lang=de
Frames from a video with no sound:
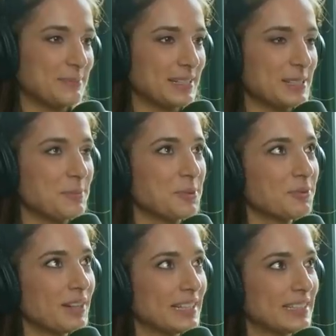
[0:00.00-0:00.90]
Lieblingsbuch,
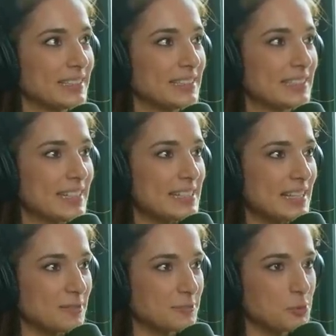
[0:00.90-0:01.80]
weil ich lese
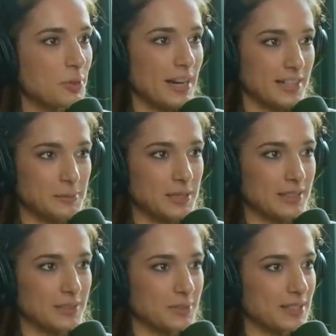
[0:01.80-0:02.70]
halt ein Buch
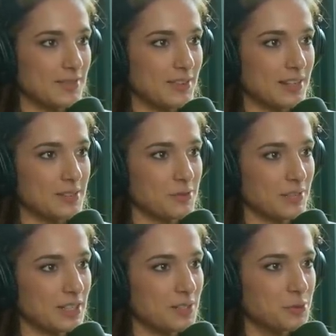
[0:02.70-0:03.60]
einmal und das war's. Und
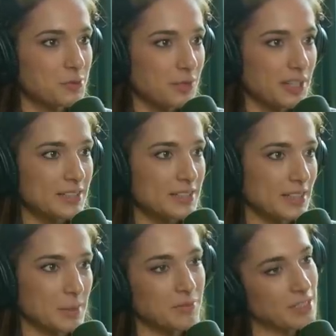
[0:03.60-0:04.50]
wenn ich es gut fand,
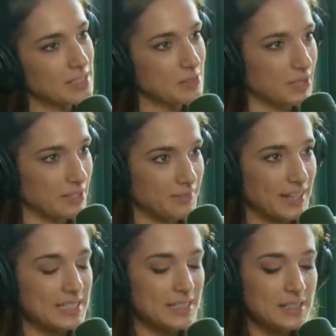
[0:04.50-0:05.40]
dann empfehle ich es auch gern weiter.